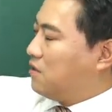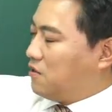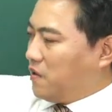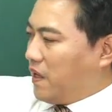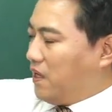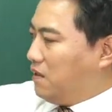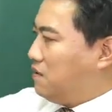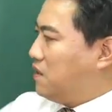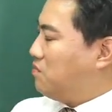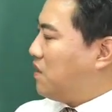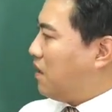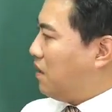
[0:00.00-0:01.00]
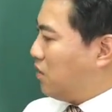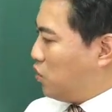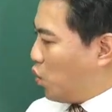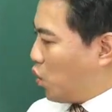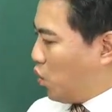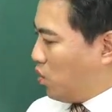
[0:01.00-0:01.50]
의뢰인님의
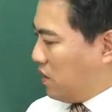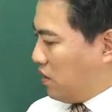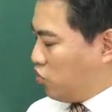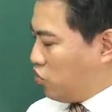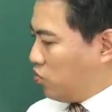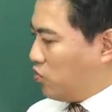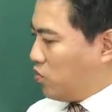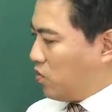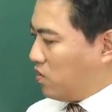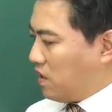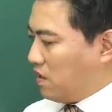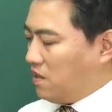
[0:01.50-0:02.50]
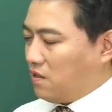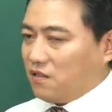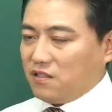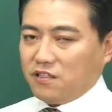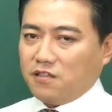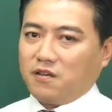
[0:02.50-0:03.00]
요건에 충족되는
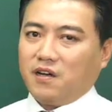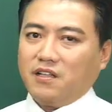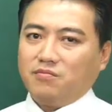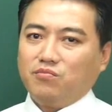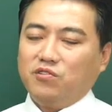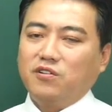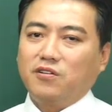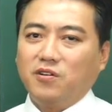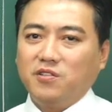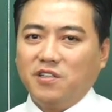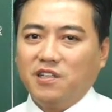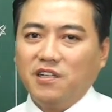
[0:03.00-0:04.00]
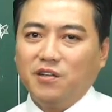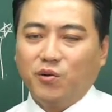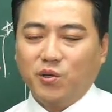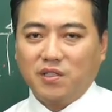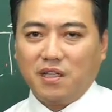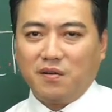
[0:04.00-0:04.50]
그러한 물건을
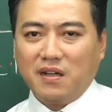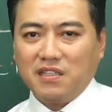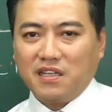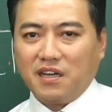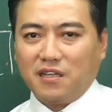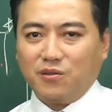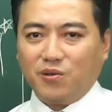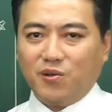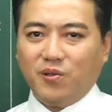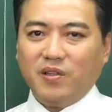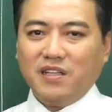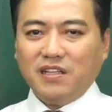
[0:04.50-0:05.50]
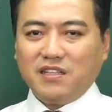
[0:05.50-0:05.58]
호텔 황제가 또